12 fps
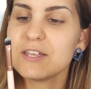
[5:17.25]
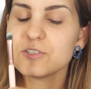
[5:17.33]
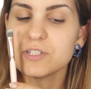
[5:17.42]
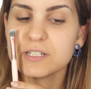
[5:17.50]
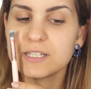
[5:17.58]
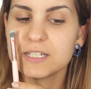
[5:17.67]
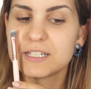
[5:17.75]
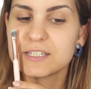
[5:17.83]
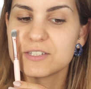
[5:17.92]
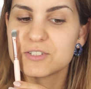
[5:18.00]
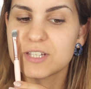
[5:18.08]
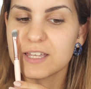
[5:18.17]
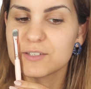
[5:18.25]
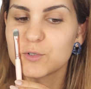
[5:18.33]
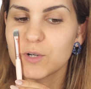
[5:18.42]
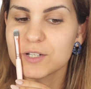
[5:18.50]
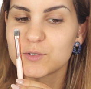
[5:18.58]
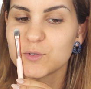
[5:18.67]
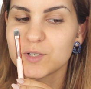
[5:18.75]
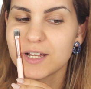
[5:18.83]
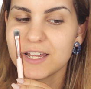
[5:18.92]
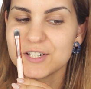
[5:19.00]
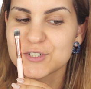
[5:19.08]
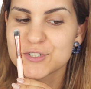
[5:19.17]
Este aqui que diz que é de corretor
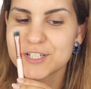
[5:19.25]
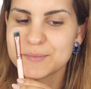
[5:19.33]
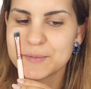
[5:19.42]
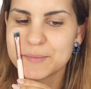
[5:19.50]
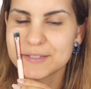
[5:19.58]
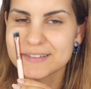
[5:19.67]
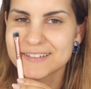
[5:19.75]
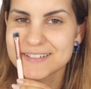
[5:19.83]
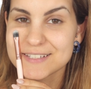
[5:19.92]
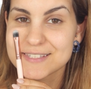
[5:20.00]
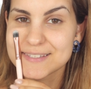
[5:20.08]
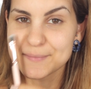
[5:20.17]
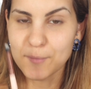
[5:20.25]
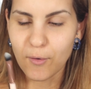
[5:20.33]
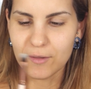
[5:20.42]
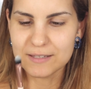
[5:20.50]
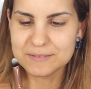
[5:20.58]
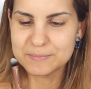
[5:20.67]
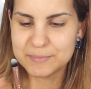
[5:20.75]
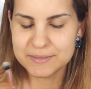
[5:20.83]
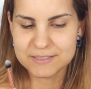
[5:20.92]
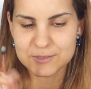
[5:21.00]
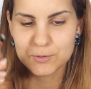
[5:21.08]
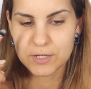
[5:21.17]
é extremamente semol
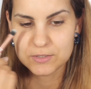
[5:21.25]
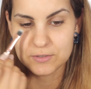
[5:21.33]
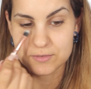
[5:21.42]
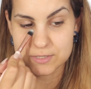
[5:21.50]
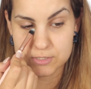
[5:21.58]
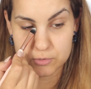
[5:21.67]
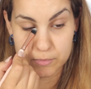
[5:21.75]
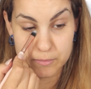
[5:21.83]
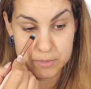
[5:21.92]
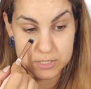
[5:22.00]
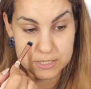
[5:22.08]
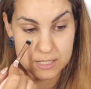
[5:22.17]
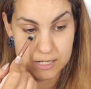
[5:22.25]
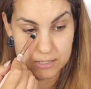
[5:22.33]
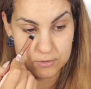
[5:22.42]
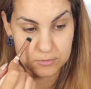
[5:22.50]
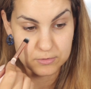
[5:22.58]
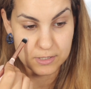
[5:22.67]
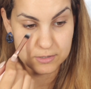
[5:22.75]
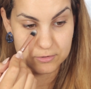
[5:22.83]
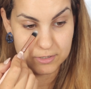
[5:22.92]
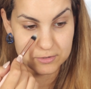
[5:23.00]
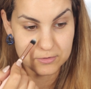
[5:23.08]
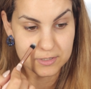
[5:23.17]
para corretor. Vocês estão a imaginar a colocar
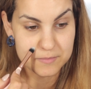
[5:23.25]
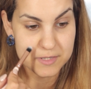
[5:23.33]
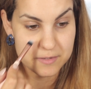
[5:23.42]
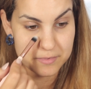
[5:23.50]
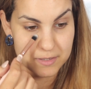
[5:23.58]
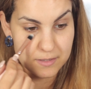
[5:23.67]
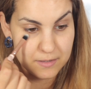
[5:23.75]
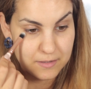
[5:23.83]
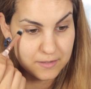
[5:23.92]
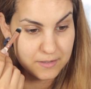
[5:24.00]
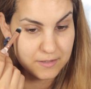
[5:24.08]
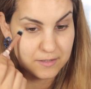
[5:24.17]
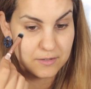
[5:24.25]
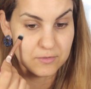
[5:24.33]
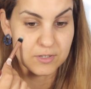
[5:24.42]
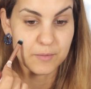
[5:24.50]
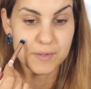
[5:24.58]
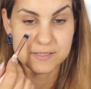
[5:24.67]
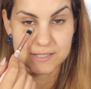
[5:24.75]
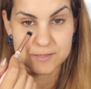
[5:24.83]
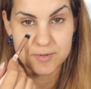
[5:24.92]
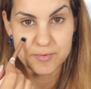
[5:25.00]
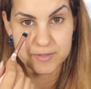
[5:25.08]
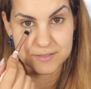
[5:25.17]
corretor na minha vida? eu nunca mais
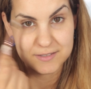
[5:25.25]
acabava.